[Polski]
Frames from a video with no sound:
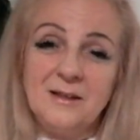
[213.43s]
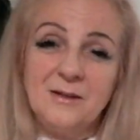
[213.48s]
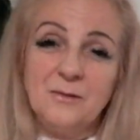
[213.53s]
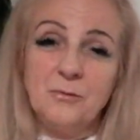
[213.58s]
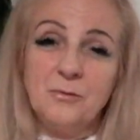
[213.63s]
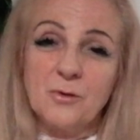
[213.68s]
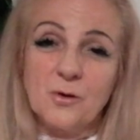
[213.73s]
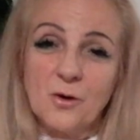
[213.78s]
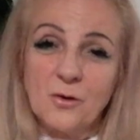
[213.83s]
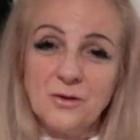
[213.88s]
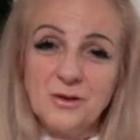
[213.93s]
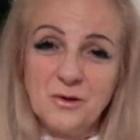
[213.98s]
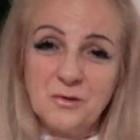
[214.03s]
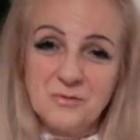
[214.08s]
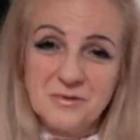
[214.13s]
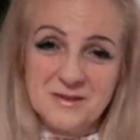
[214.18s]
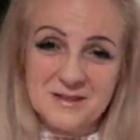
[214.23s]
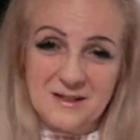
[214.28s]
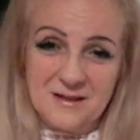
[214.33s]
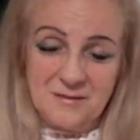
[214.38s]
uronię
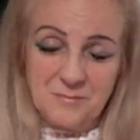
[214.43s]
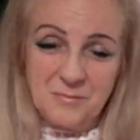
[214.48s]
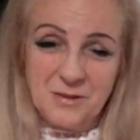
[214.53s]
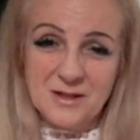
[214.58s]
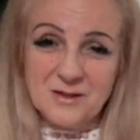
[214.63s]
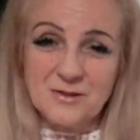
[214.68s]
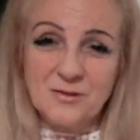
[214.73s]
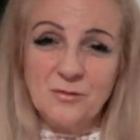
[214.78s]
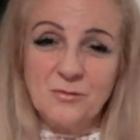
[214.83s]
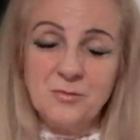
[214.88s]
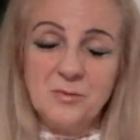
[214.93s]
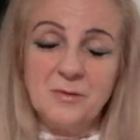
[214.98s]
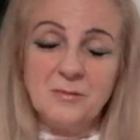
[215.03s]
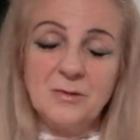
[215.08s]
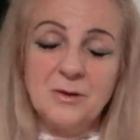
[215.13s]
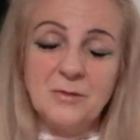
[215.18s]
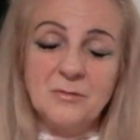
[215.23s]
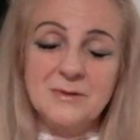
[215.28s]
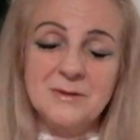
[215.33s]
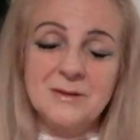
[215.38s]
łzy. Bardzo lubię
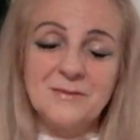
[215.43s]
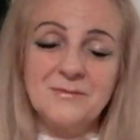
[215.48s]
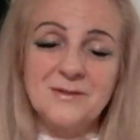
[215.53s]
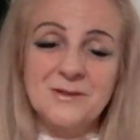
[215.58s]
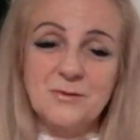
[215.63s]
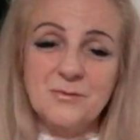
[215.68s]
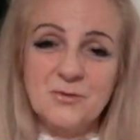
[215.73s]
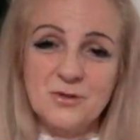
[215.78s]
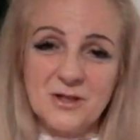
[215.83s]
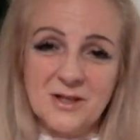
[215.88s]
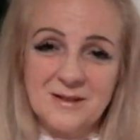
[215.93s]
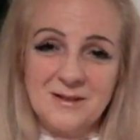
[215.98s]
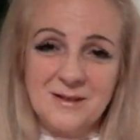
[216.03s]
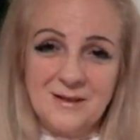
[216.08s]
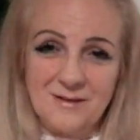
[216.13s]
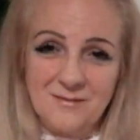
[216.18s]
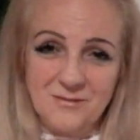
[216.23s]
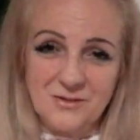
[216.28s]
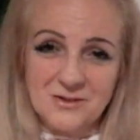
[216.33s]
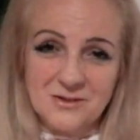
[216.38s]
te łzy wzruszenia.
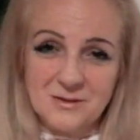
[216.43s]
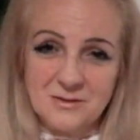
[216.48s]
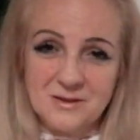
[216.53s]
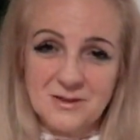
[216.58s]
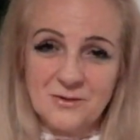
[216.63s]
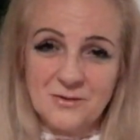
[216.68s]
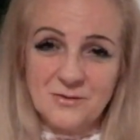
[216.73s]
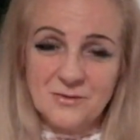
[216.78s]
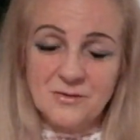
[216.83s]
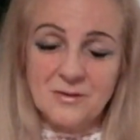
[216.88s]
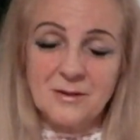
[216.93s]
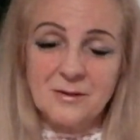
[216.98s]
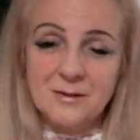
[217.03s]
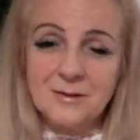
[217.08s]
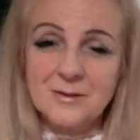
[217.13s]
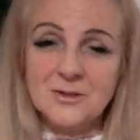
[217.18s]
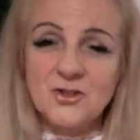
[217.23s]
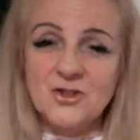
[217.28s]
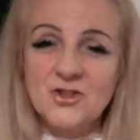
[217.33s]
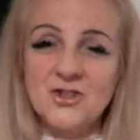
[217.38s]
Gdzie co?
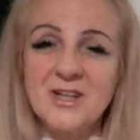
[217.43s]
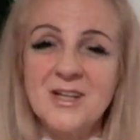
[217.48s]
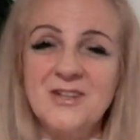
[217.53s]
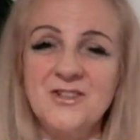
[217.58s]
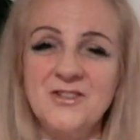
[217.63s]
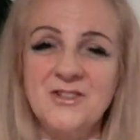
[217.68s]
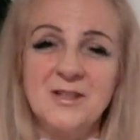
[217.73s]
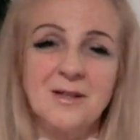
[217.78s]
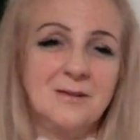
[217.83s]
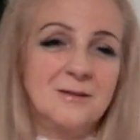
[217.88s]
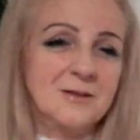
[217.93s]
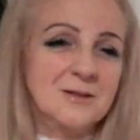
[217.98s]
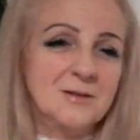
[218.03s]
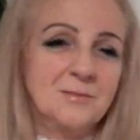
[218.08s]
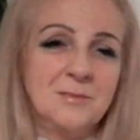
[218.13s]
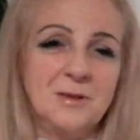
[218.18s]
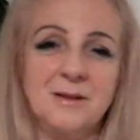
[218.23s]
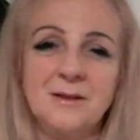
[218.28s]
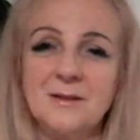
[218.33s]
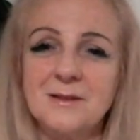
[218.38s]
Takie szczęścia. To
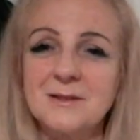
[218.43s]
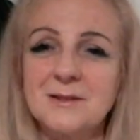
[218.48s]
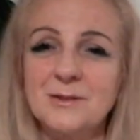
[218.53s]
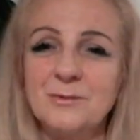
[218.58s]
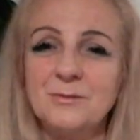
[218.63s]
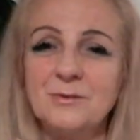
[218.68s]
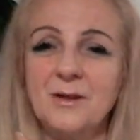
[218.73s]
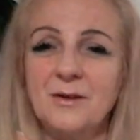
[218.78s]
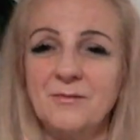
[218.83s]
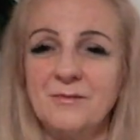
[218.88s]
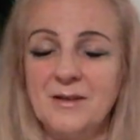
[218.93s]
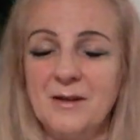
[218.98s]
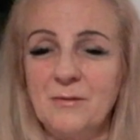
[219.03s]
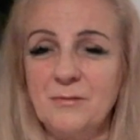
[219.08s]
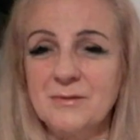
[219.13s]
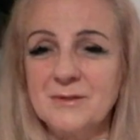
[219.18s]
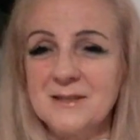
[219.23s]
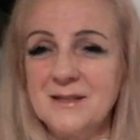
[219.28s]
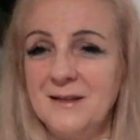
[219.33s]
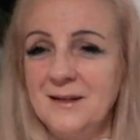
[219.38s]
są takie cudowne
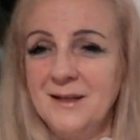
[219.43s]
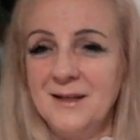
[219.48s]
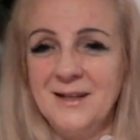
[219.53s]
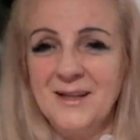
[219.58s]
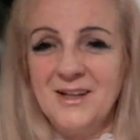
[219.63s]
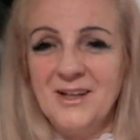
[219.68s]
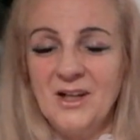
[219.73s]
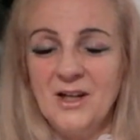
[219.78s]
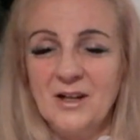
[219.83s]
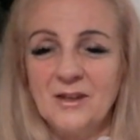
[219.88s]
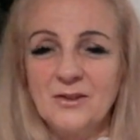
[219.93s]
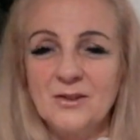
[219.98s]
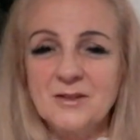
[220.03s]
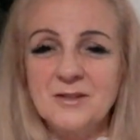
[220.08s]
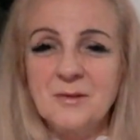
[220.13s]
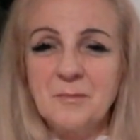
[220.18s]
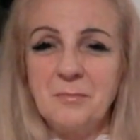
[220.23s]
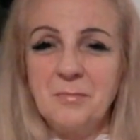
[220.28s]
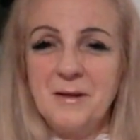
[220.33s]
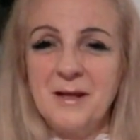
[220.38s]
łzy. To
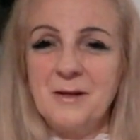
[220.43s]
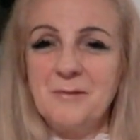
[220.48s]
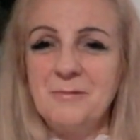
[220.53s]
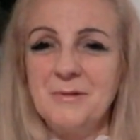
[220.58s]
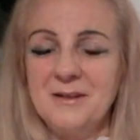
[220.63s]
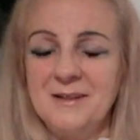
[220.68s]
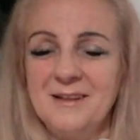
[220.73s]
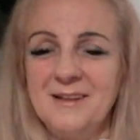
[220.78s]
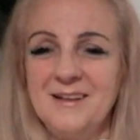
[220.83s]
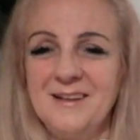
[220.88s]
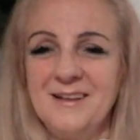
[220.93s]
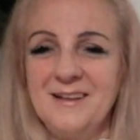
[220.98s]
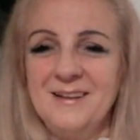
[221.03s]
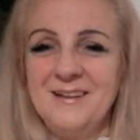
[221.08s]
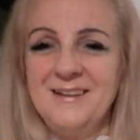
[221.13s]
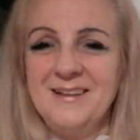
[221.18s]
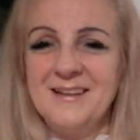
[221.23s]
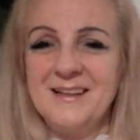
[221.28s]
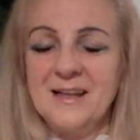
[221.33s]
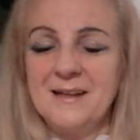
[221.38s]
są perły,
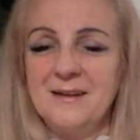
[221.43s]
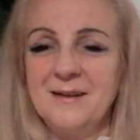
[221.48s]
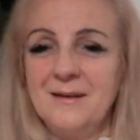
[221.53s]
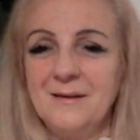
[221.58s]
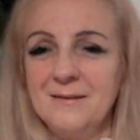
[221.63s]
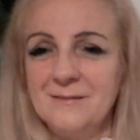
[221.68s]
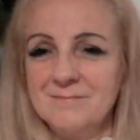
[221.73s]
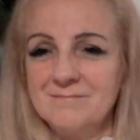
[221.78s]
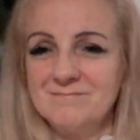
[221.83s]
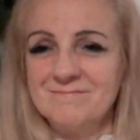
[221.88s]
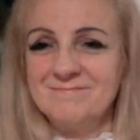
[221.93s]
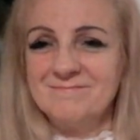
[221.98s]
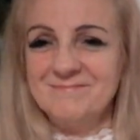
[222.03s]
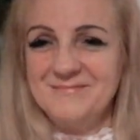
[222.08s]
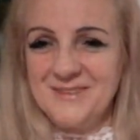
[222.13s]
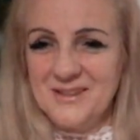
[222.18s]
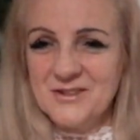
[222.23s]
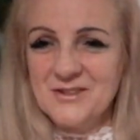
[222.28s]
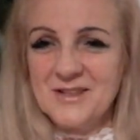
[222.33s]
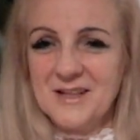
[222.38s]
e, takie,
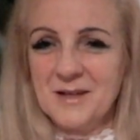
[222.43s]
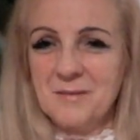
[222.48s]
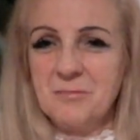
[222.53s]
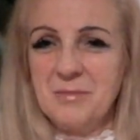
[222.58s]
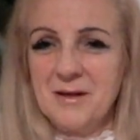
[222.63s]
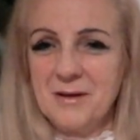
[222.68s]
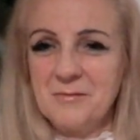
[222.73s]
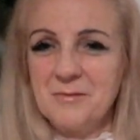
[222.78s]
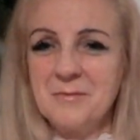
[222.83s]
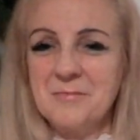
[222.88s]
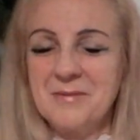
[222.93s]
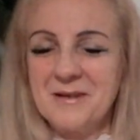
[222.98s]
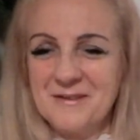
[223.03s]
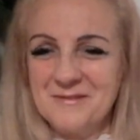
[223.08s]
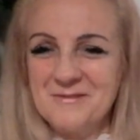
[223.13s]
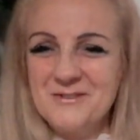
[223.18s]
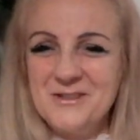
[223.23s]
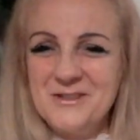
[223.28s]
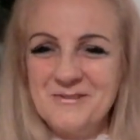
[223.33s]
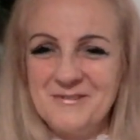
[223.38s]
wiecie, jak perły
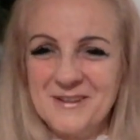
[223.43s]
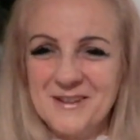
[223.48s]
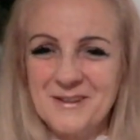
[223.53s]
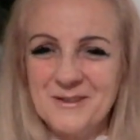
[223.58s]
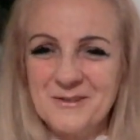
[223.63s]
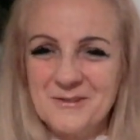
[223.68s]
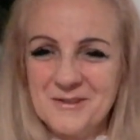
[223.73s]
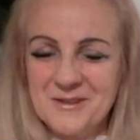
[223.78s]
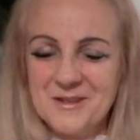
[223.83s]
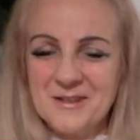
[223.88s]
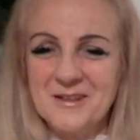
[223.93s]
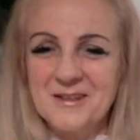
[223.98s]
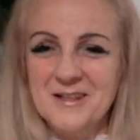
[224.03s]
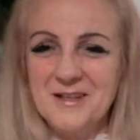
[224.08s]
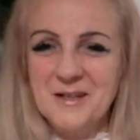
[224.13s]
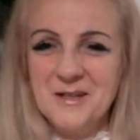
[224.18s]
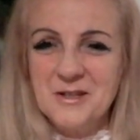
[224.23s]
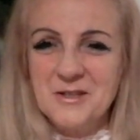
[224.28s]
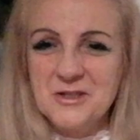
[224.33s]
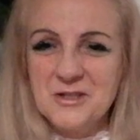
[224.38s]
prawdziwe, które
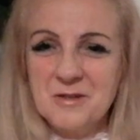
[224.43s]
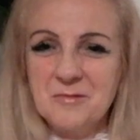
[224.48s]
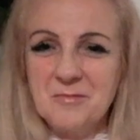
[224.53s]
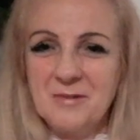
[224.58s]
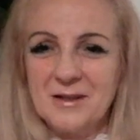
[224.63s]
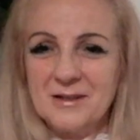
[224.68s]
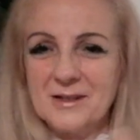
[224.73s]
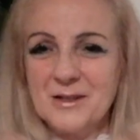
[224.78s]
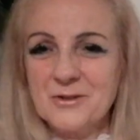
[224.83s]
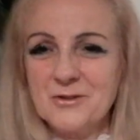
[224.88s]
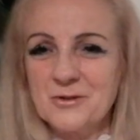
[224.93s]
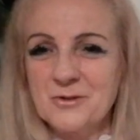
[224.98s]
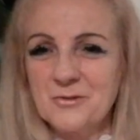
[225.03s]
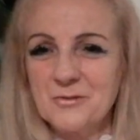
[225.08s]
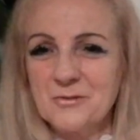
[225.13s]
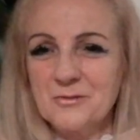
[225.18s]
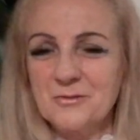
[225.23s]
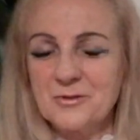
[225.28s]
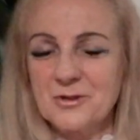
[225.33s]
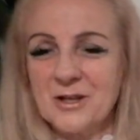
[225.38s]
się ma na
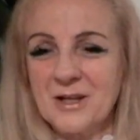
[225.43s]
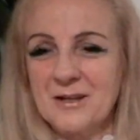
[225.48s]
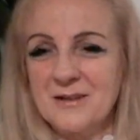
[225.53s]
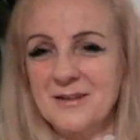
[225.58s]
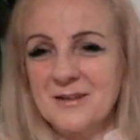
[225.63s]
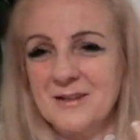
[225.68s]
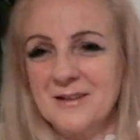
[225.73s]
sznurze